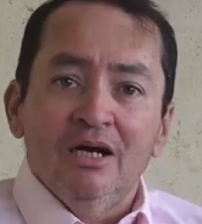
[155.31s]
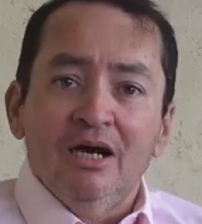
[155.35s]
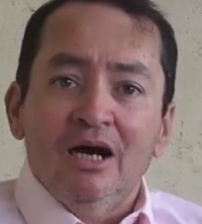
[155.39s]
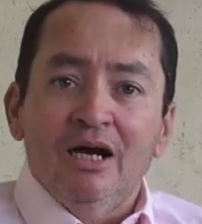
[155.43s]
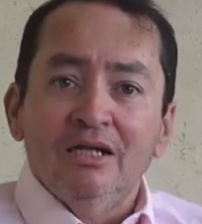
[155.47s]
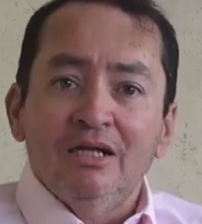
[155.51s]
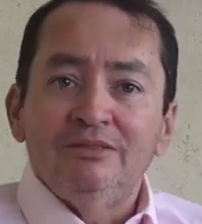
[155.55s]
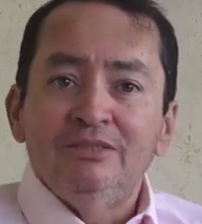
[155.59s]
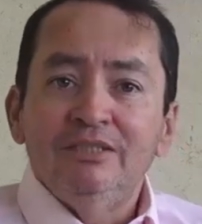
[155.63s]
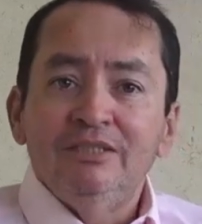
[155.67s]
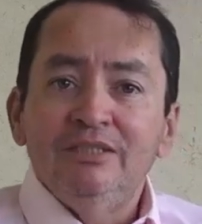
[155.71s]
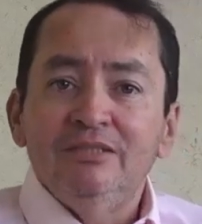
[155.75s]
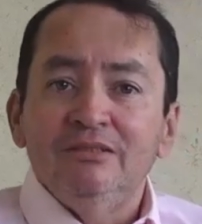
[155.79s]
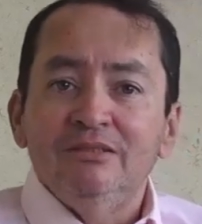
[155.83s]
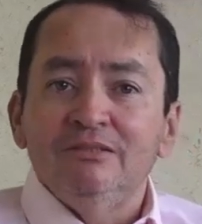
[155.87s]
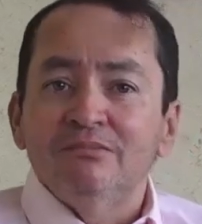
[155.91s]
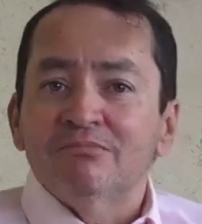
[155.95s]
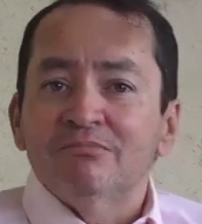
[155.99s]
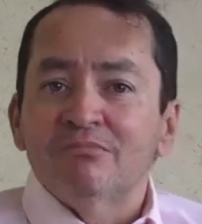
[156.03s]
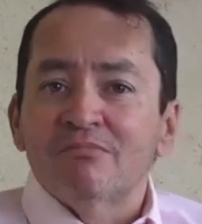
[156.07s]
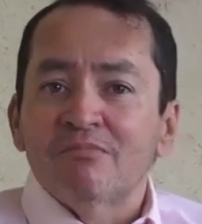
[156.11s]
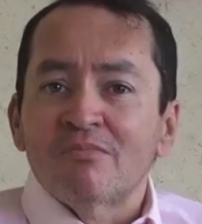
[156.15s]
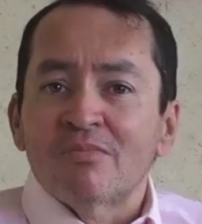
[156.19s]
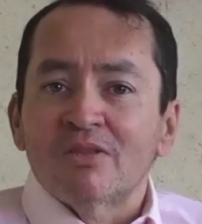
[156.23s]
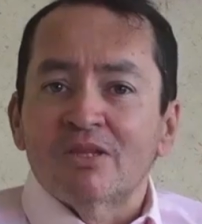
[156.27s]

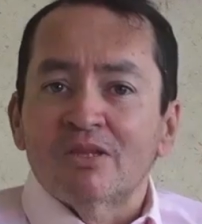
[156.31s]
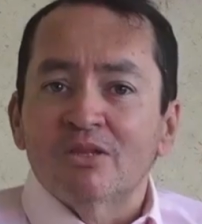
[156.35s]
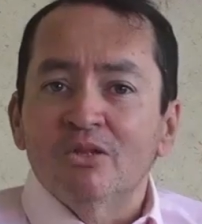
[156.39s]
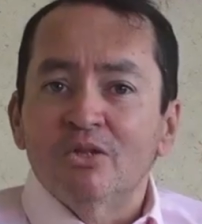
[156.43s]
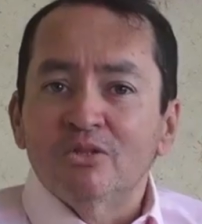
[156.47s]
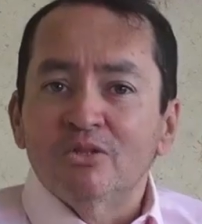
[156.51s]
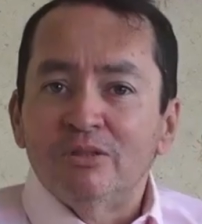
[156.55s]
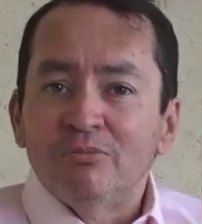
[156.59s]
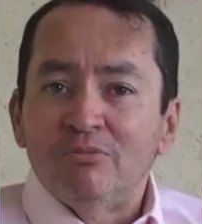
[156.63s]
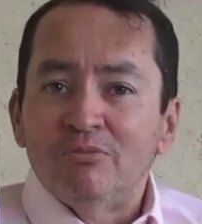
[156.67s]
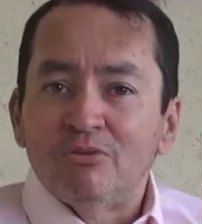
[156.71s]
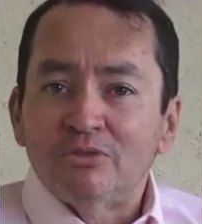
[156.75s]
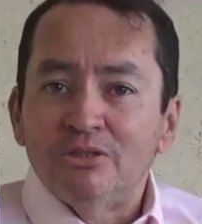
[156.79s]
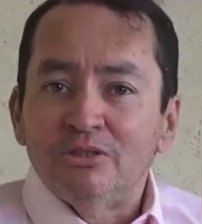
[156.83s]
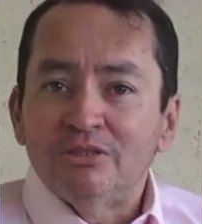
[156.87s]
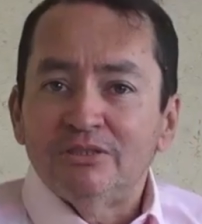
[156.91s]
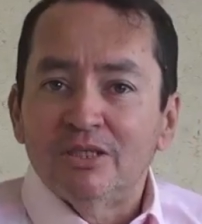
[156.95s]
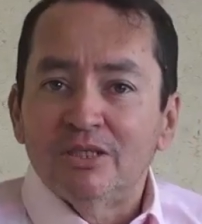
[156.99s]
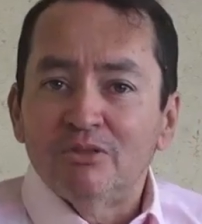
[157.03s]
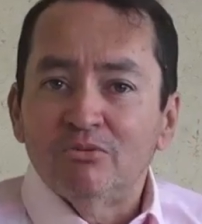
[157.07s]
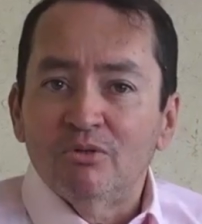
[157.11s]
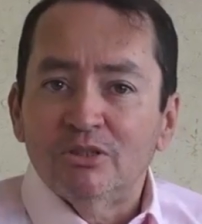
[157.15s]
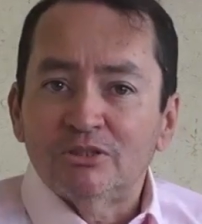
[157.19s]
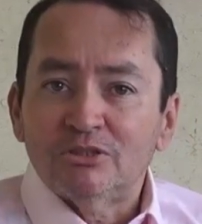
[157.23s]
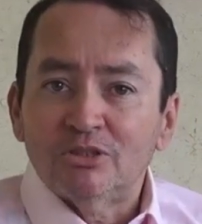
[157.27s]
Allí los
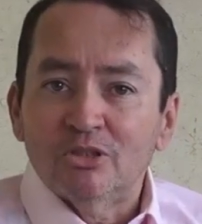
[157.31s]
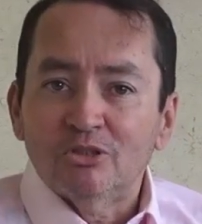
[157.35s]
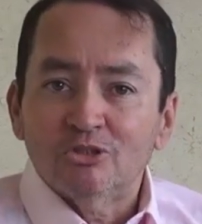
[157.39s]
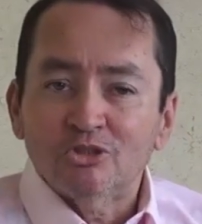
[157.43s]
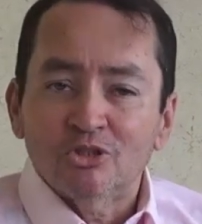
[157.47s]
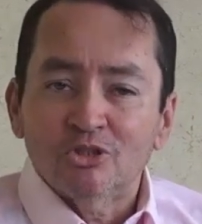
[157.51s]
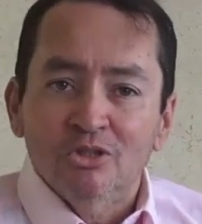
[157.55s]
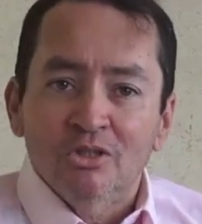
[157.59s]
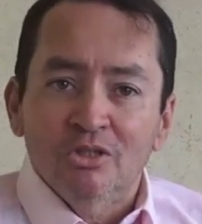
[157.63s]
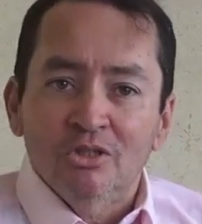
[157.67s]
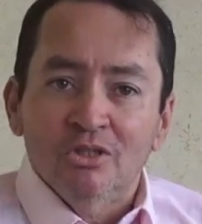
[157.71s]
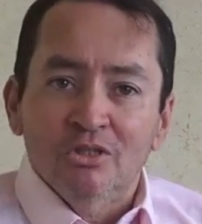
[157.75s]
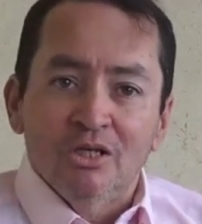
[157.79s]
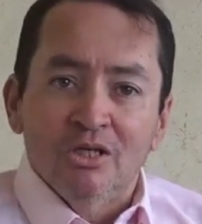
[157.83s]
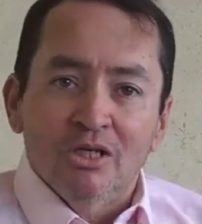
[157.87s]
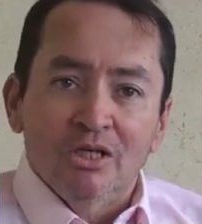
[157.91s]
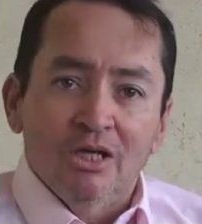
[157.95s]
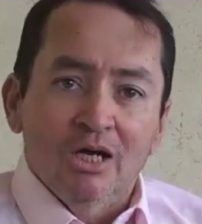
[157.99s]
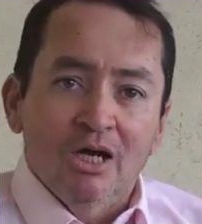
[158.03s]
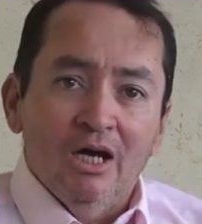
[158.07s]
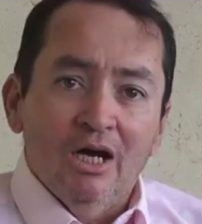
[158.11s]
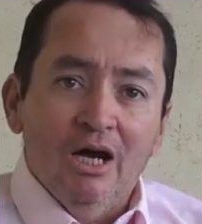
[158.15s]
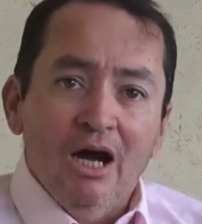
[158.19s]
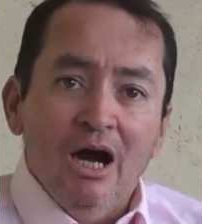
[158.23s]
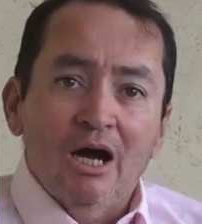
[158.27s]
deportistas nuestros
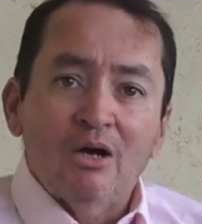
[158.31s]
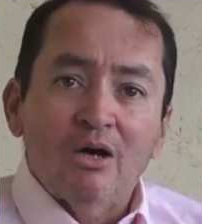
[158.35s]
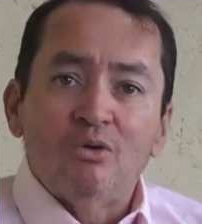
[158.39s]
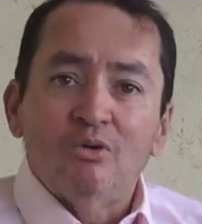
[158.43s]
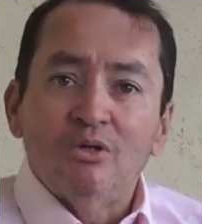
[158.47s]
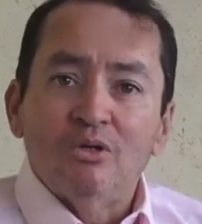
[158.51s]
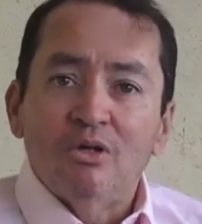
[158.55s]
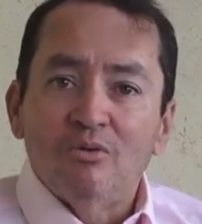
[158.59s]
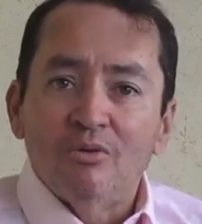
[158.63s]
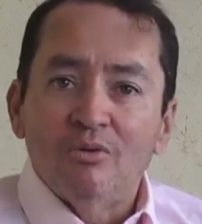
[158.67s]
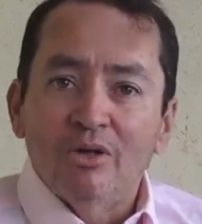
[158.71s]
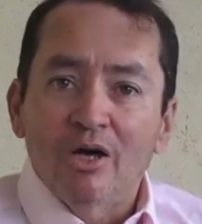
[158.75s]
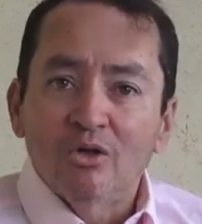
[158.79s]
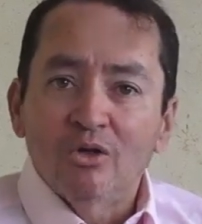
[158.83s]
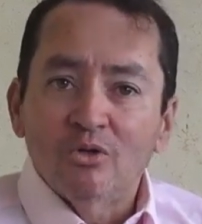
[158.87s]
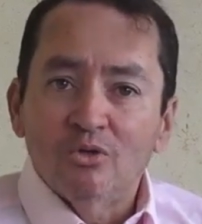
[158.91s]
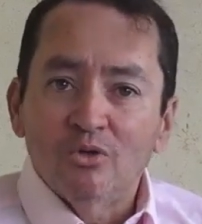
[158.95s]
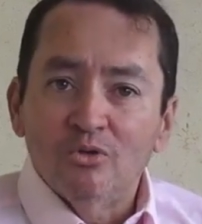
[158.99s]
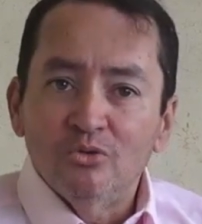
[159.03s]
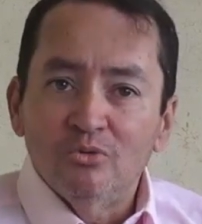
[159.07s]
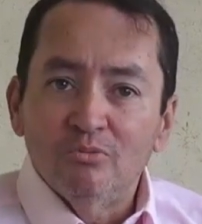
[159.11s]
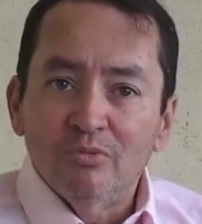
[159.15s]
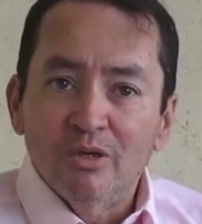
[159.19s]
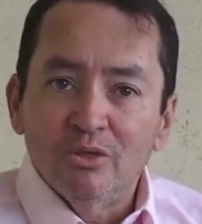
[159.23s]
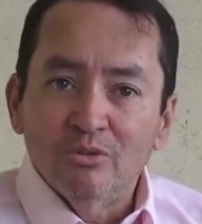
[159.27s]
ah, han colaborado
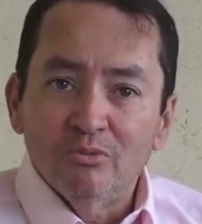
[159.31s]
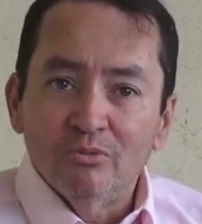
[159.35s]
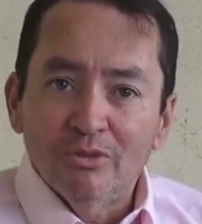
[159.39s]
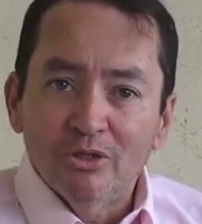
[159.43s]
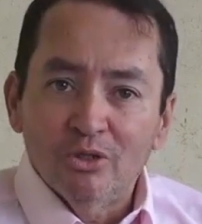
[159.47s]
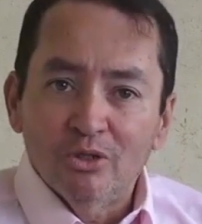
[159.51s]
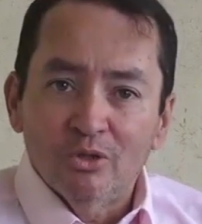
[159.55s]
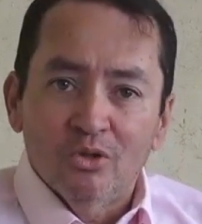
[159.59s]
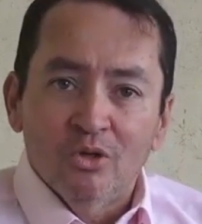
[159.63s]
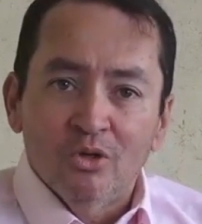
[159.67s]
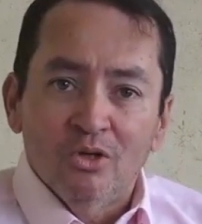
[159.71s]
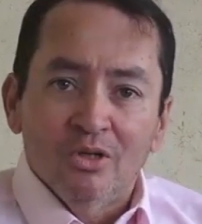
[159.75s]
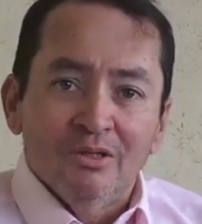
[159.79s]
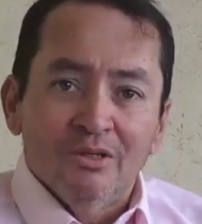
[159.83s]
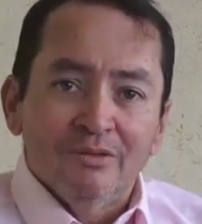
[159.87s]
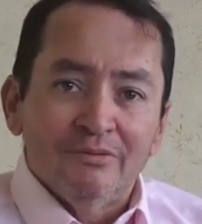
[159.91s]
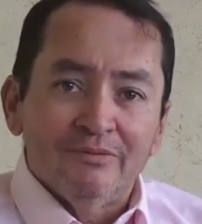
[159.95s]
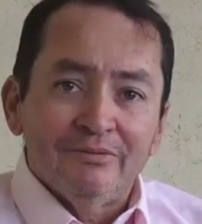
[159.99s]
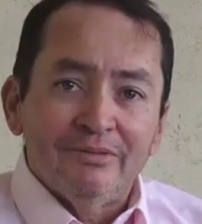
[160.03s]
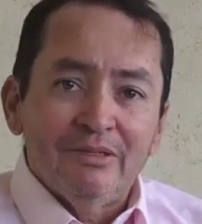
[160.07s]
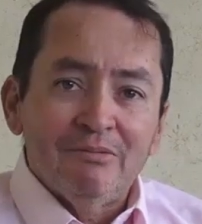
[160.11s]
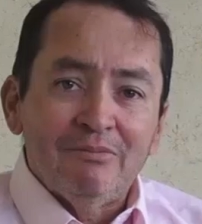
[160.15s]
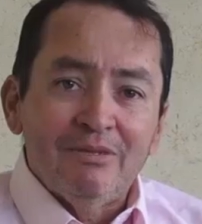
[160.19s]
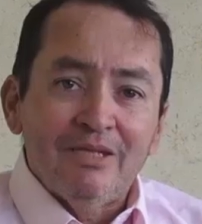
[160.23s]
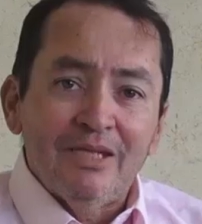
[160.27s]
con un buen número
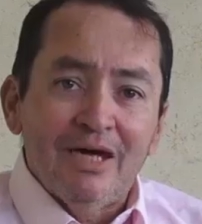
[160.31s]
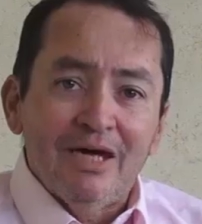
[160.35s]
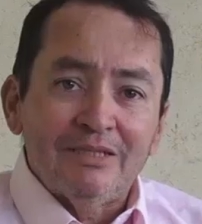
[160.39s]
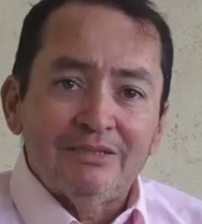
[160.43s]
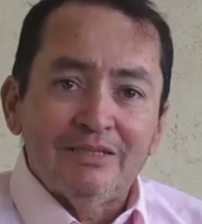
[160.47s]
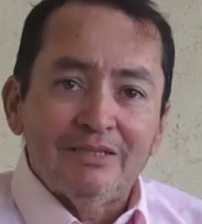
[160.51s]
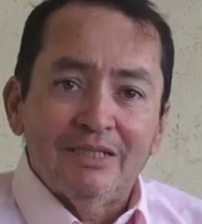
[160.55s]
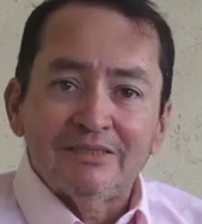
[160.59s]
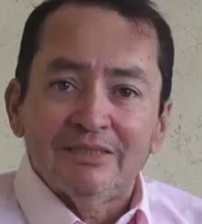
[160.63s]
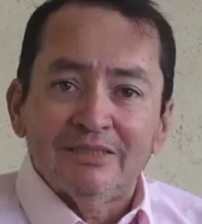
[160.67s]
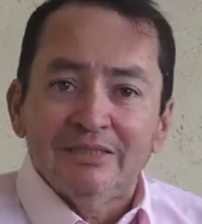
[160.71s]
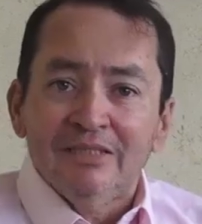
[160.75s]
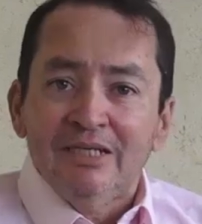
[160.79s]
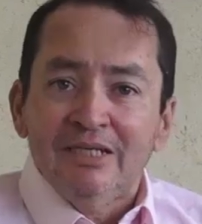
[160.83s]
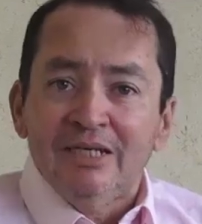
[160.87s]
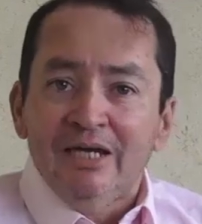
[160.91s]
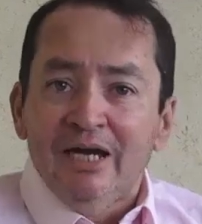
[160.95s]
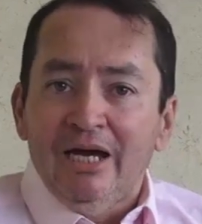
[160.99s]
de medallas,